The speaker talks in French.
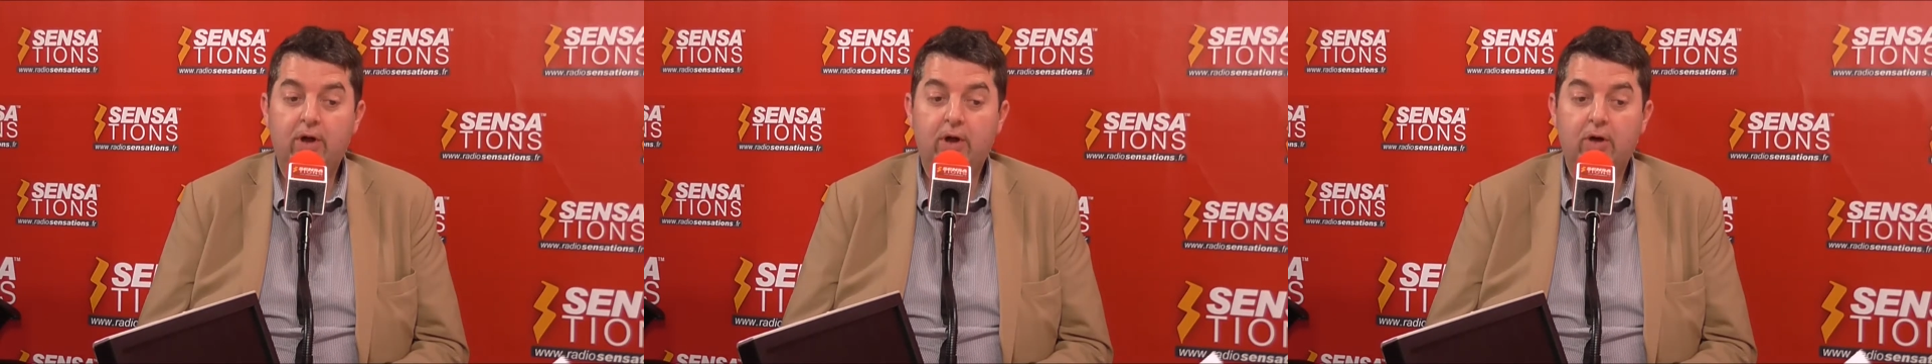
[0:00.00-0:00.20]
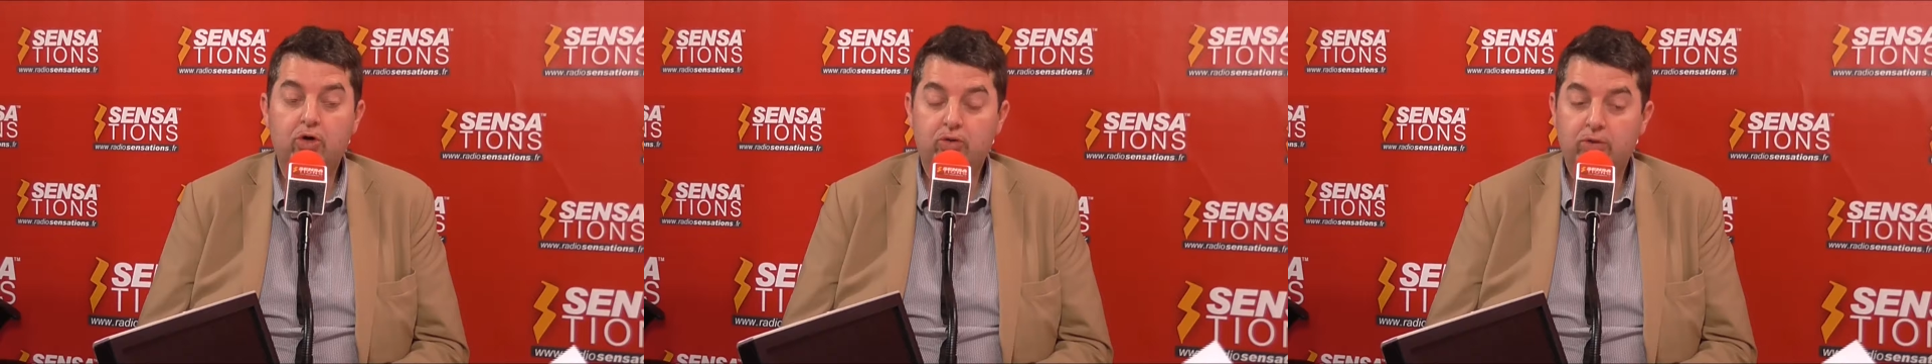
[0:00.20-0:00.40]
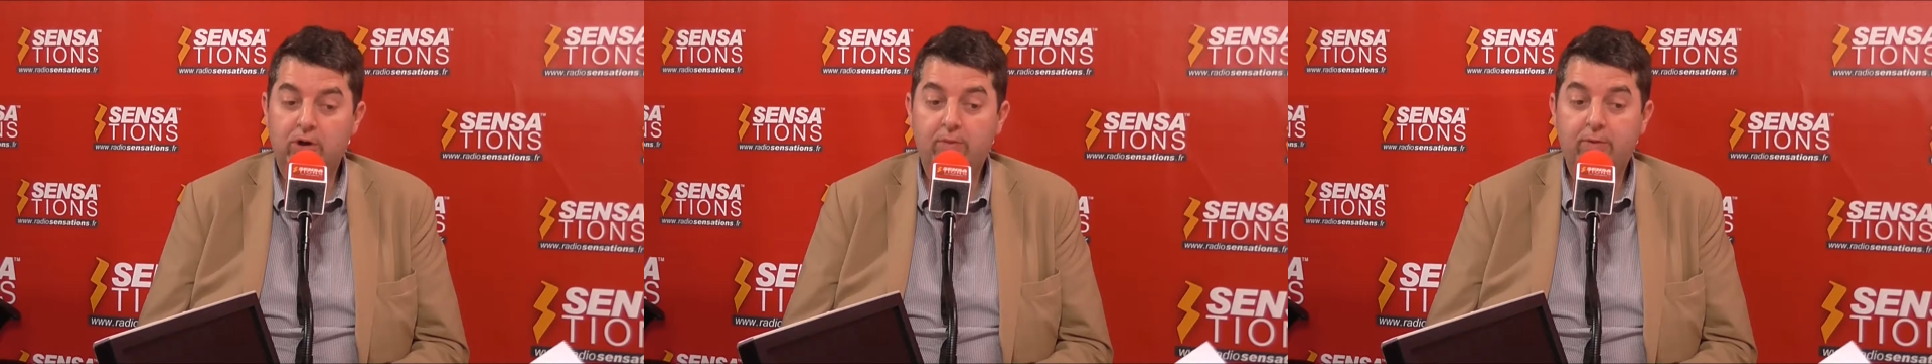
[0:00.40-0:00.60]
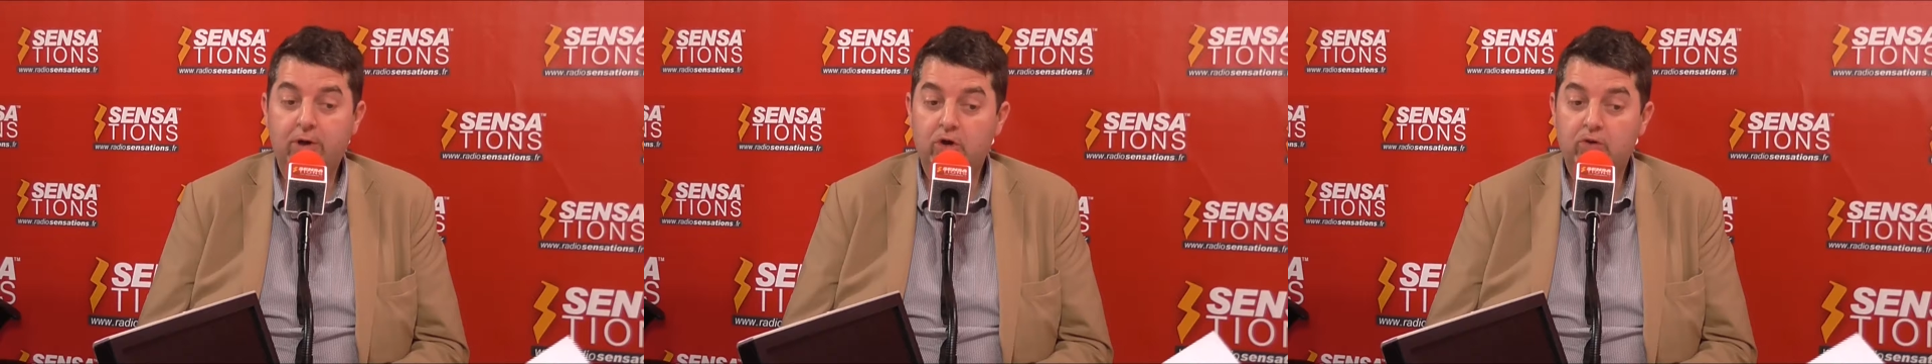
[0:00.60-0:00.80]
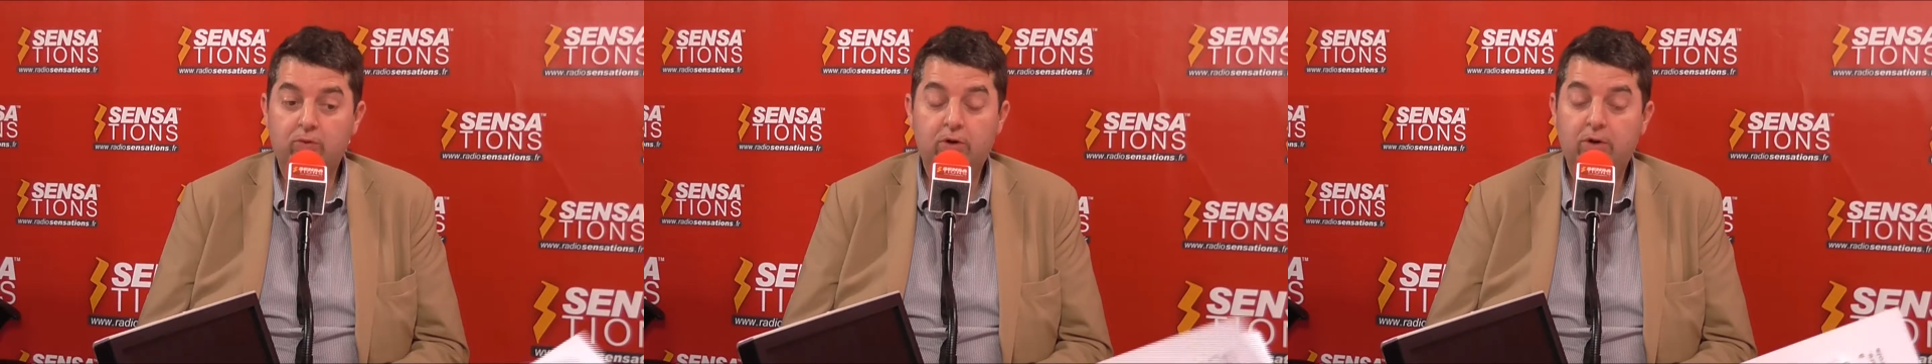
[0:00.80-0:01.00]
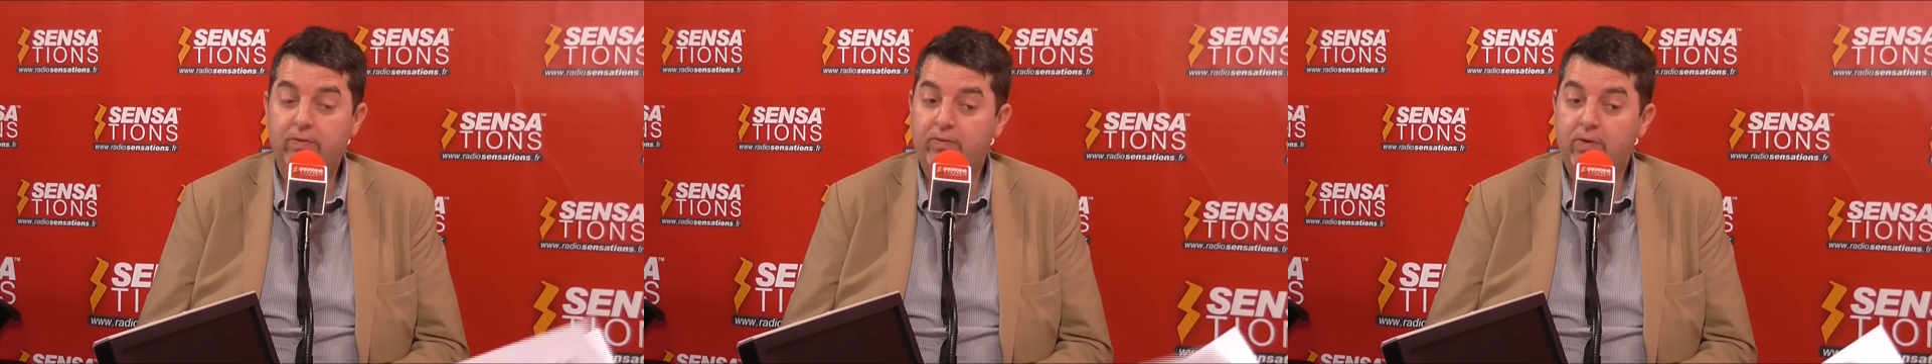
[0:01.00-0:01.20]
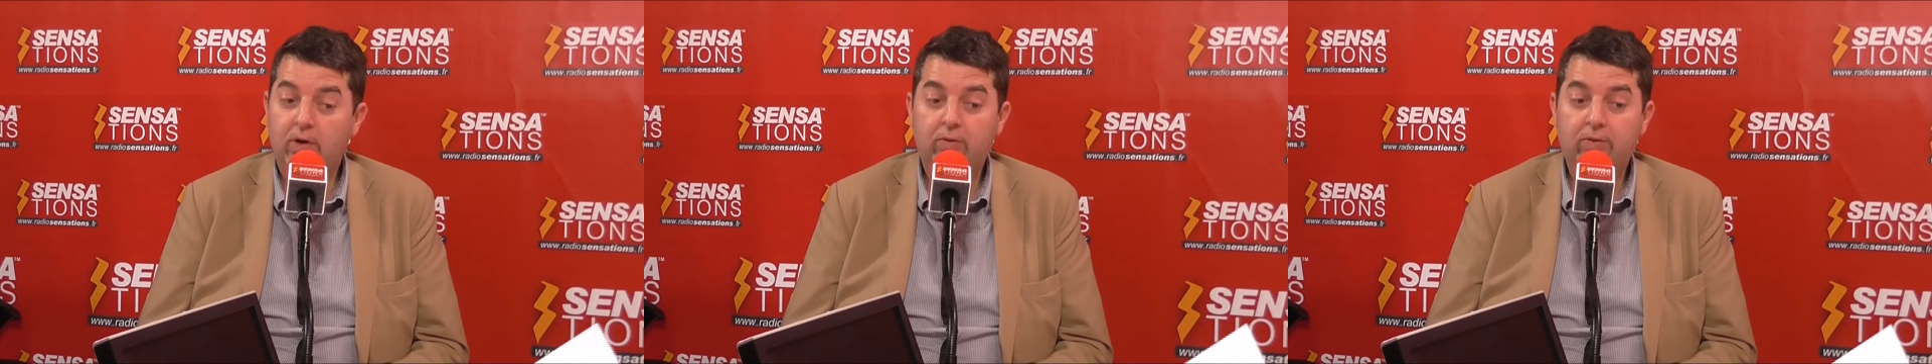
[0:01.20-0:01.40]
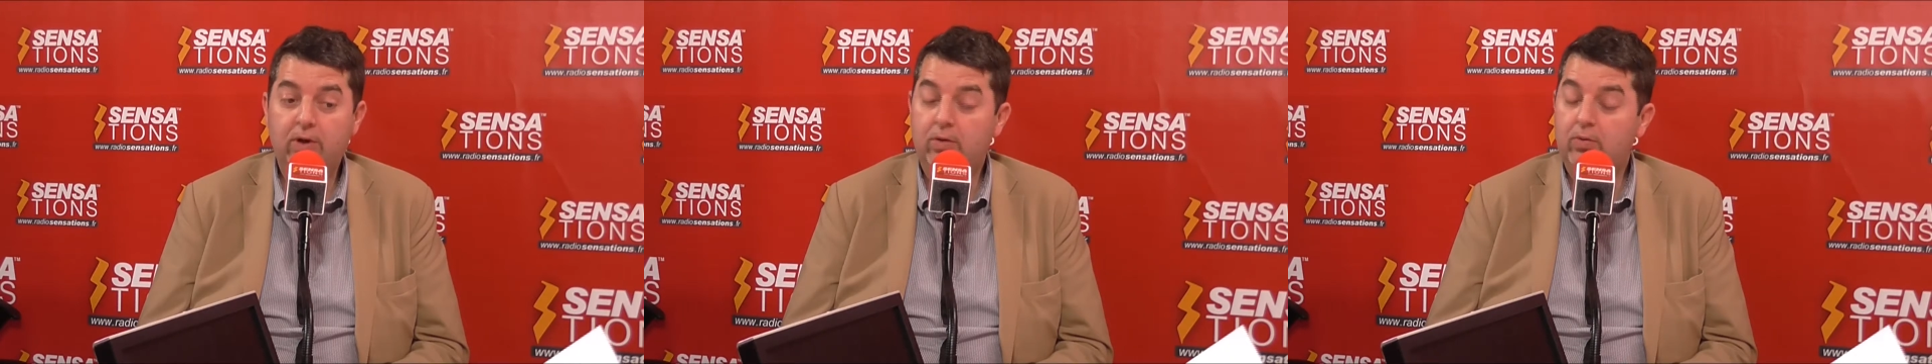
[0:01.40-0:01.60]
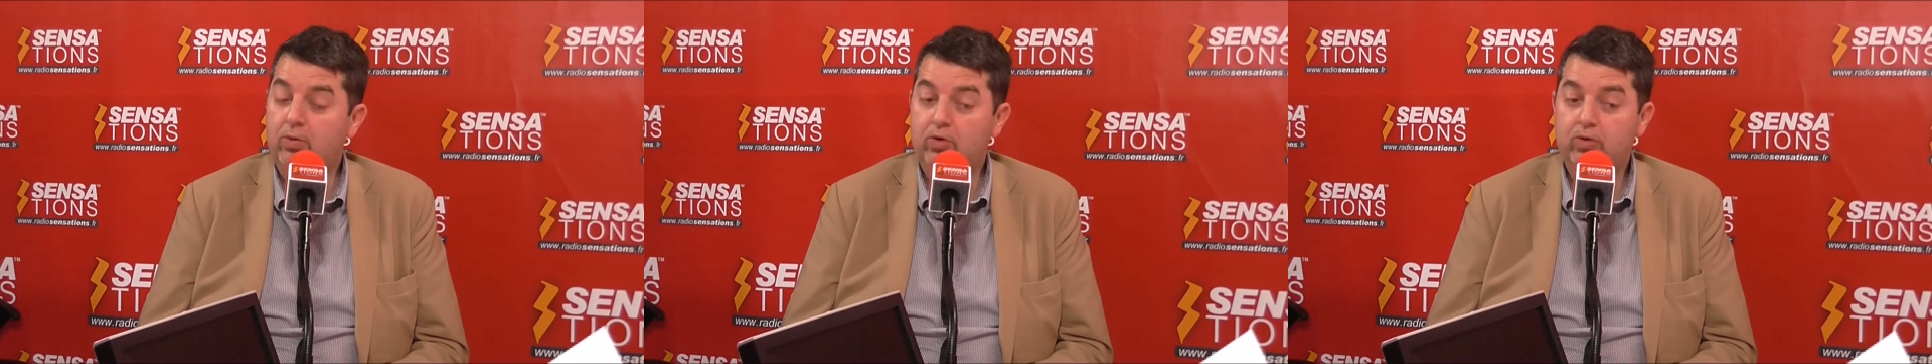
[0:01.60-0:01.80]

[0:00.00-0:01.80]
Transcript: a un choix d'aménagement et des fois on a le